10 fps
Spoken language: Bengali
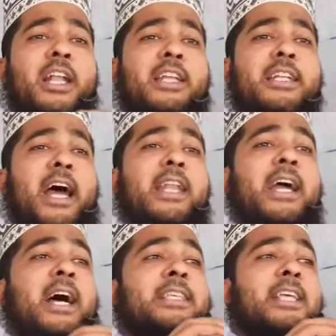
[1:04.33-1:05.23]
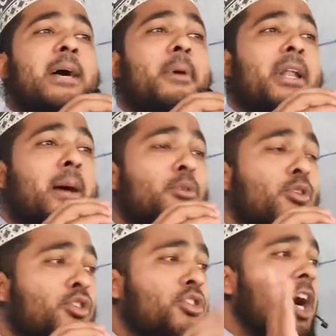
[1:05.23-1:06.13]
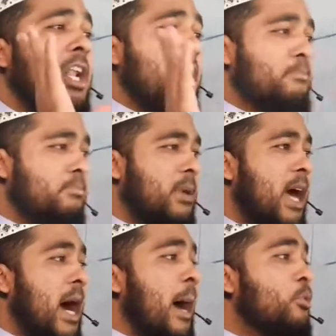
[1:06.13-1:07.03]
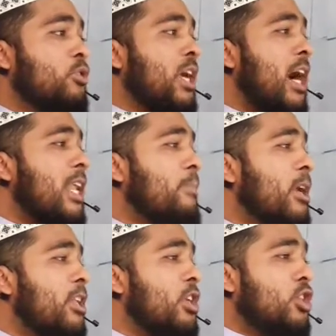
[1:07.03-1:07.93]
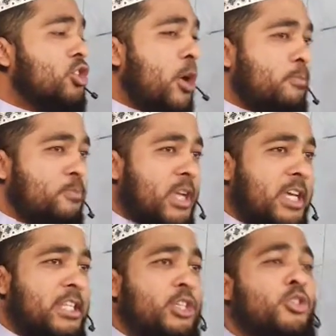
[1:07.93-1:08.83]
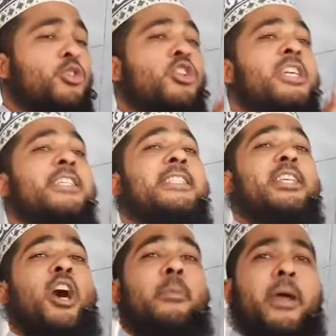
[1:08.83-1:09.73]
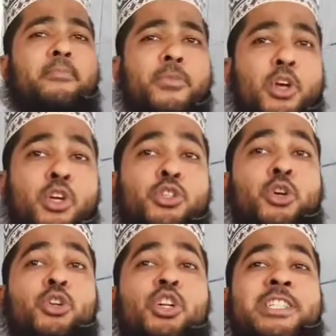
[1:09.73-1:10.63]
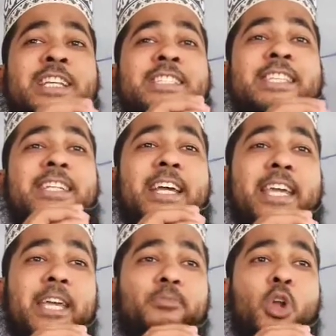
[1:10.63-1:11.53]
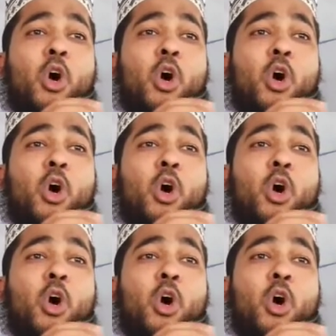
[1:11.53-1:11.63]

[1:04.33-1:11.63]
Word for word: ওয়াহালিন্নার আযাবান আবু তালেব আবু তালেবের সবচাইতে ছোট শাস্তি হবে ছোট শাস্তিটা কি